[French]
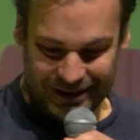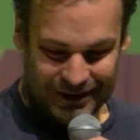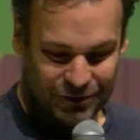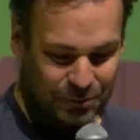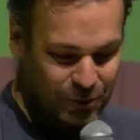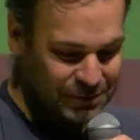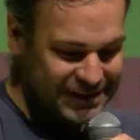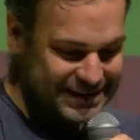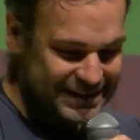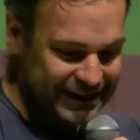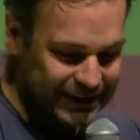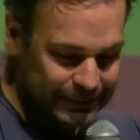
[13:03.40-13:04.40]
Le premier,
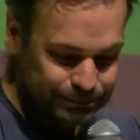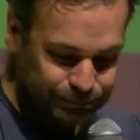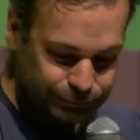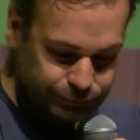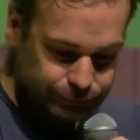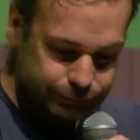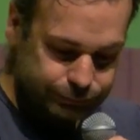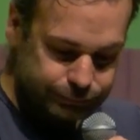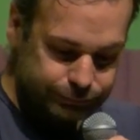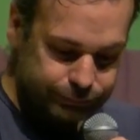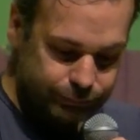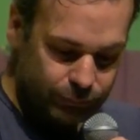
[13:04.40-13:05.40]
c'est
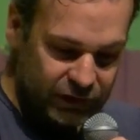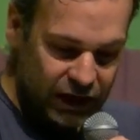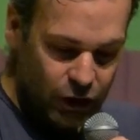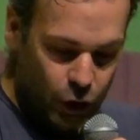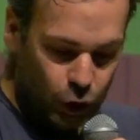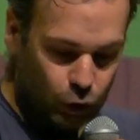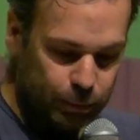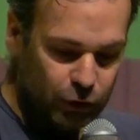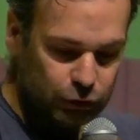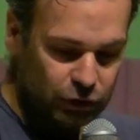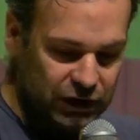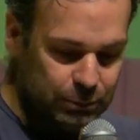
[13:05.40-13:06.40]

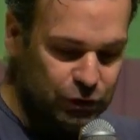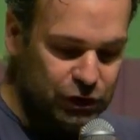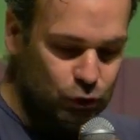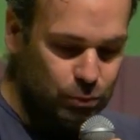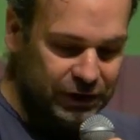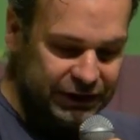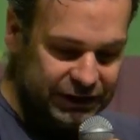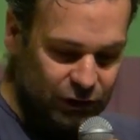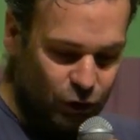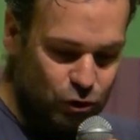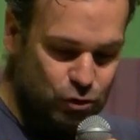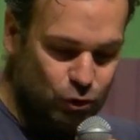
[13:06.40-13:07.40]
comprendre les monnaies numériques
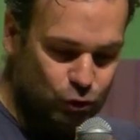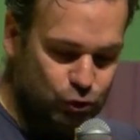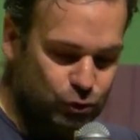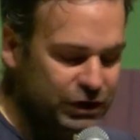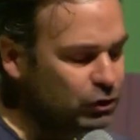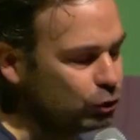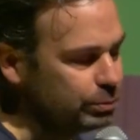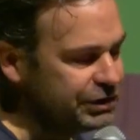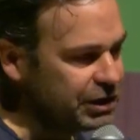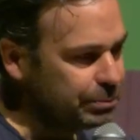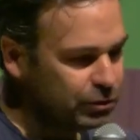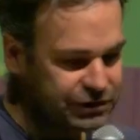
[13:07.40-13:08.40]
et leurs enjeux
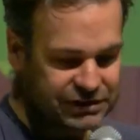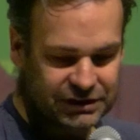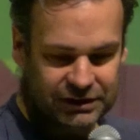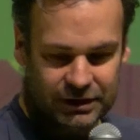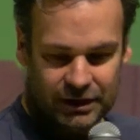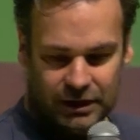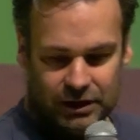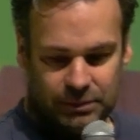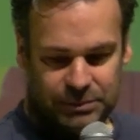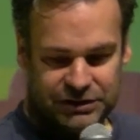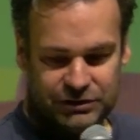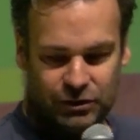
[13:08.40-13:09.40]
économiques et politiques.
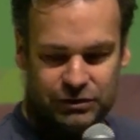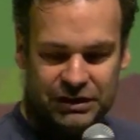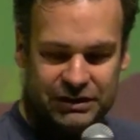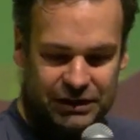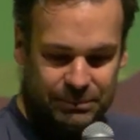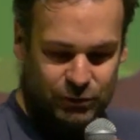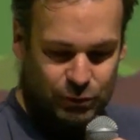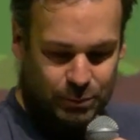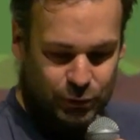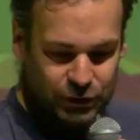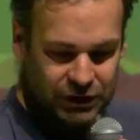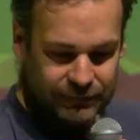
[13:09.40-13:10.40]
Bitcoin et
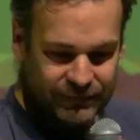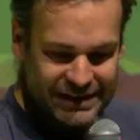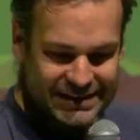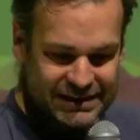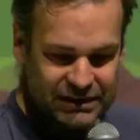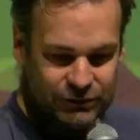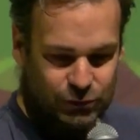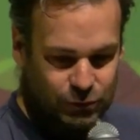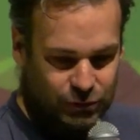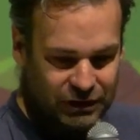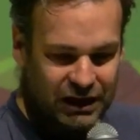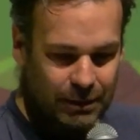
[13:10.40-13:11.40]
crypto-monnaies faciles
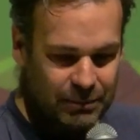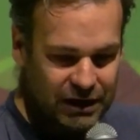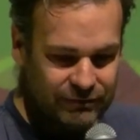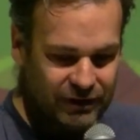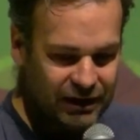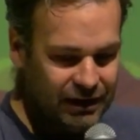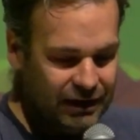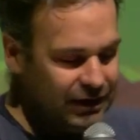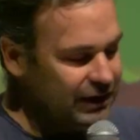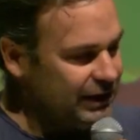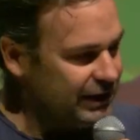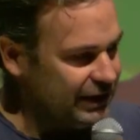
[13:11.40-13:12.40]
de Claire Balva
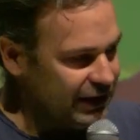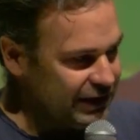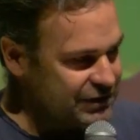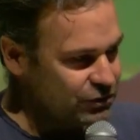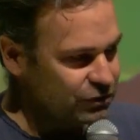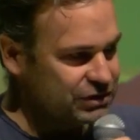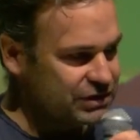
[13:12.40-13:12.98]
et Alexandre